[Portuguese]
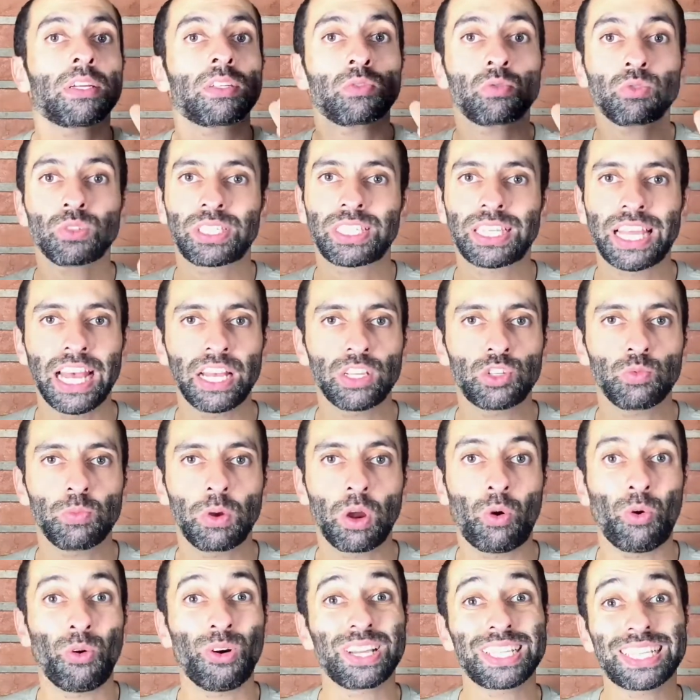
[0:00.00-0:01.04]
Não esquece de uma
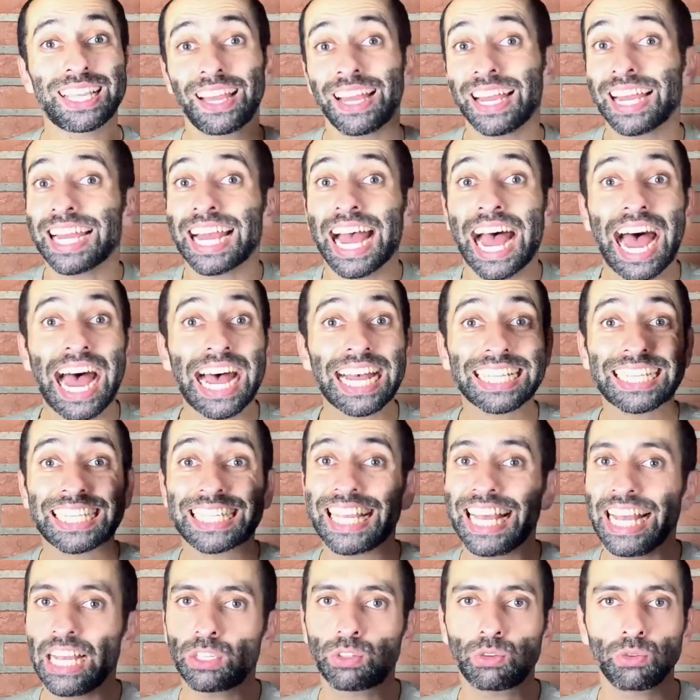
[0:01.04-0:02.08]
coisa,
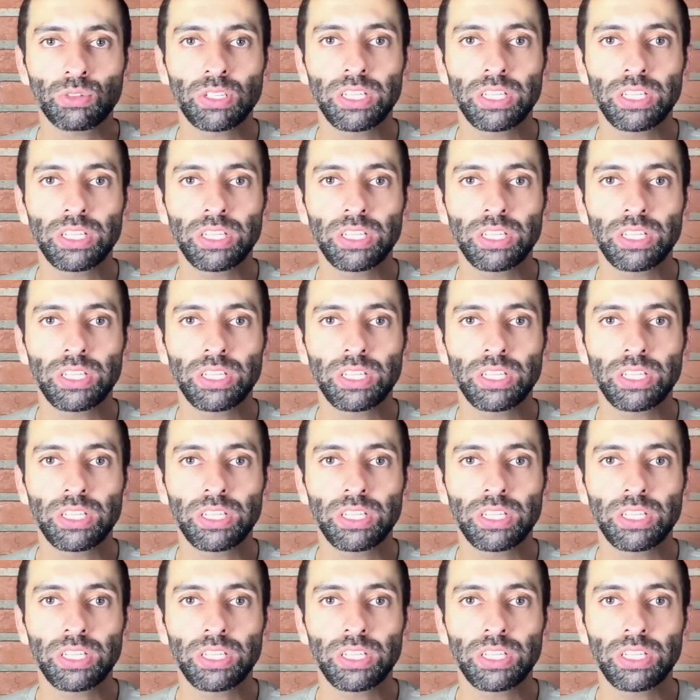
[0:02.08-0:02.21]
acessa